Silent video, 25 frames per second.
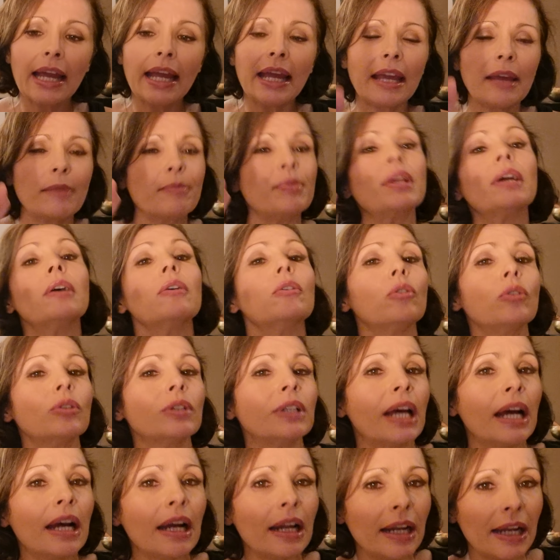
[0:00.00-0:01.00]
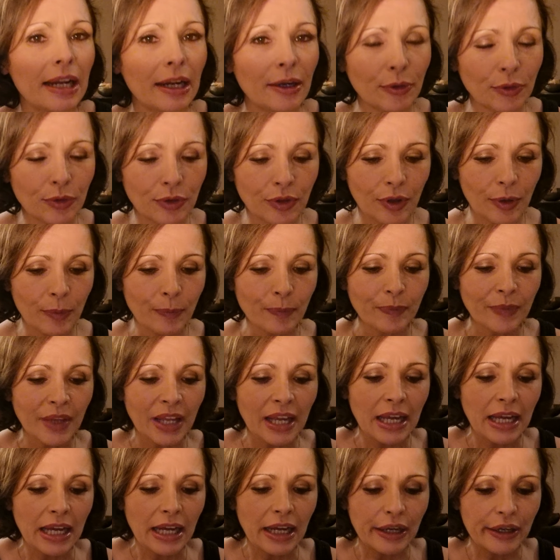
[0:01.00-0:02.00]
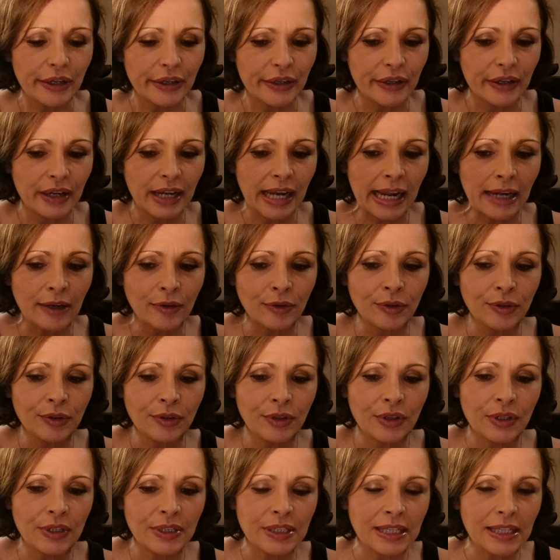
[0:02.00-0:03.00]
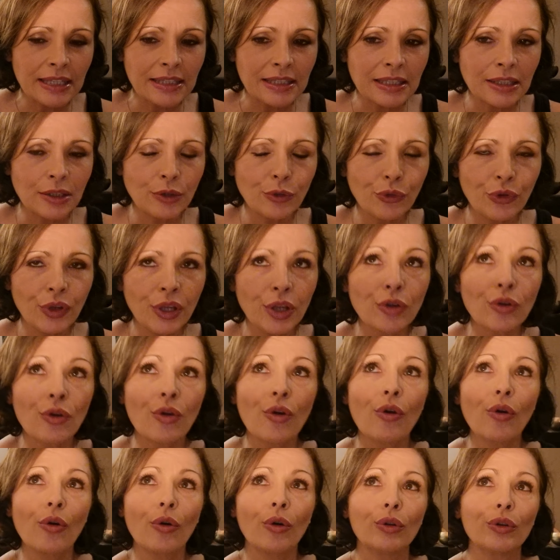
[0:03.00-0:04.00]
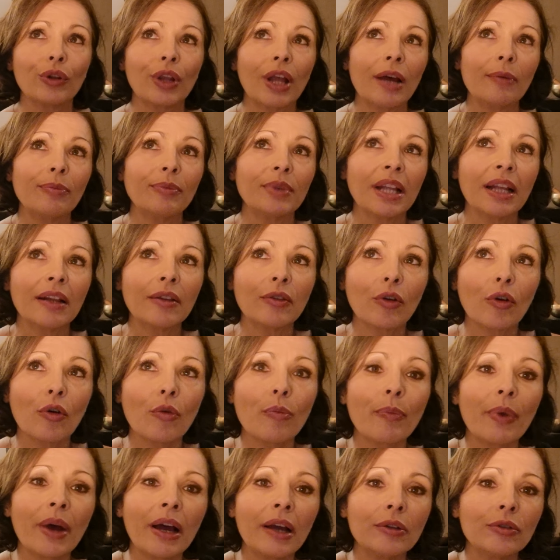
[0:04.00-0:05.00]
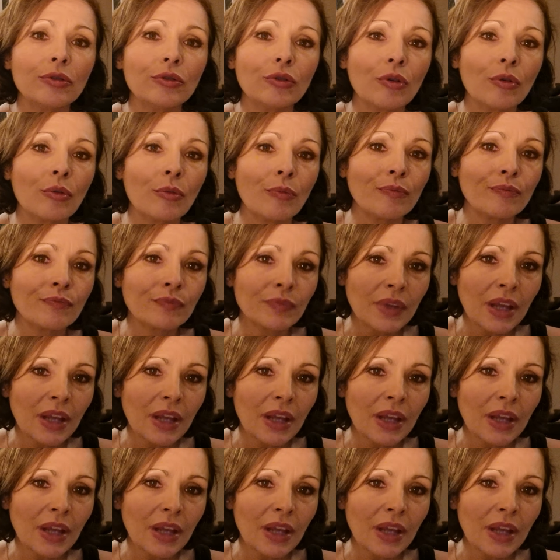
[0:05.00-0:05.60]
eh bien, on a la Lune. Euh, la Lune, ça signifie qu'on n'a peut-être pas une